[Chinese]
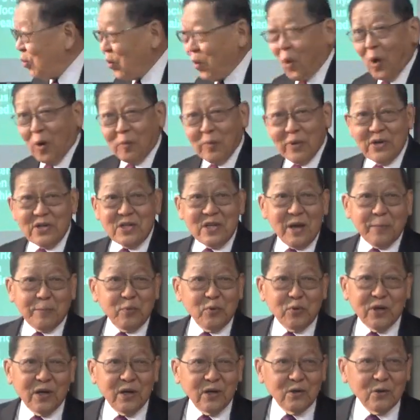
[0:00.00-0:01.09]
我们也
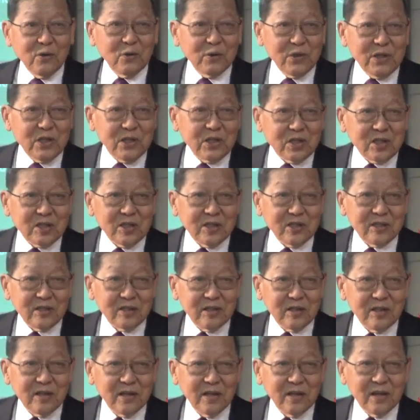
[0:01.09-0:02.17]
不能够预测。
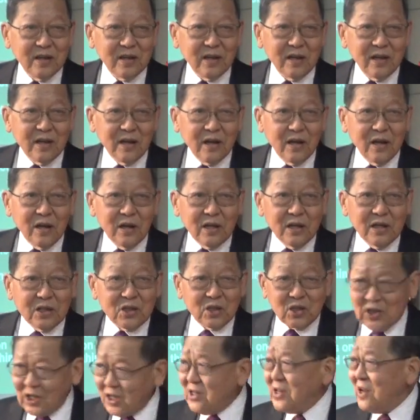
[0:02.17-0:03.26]

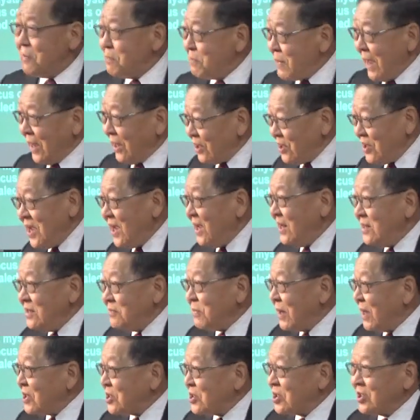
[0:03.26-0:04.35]
真的，每天
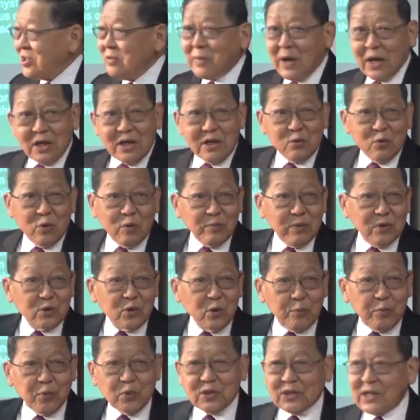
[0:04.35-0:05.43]
每时每刻，我们
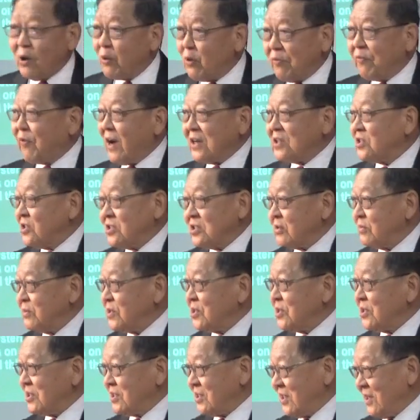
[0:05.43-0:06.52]
都不知道会发生什么
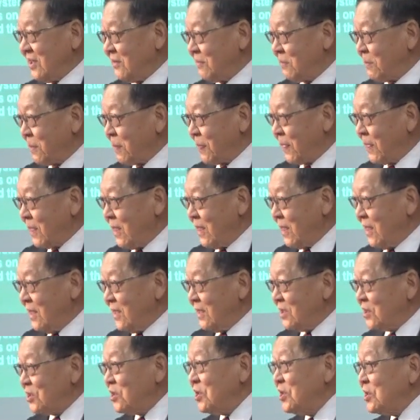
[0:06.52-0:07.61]
事情，
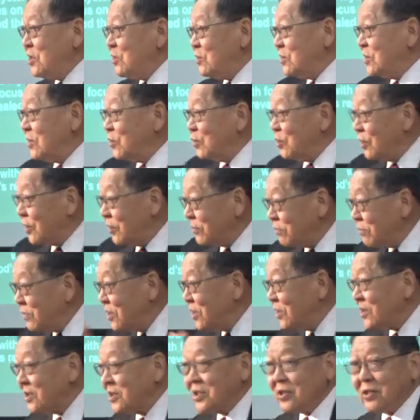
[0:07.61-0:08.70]
这就是隐
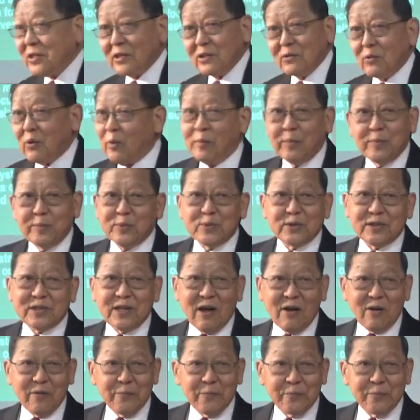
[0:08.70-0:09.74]
秘的事，我们不知道。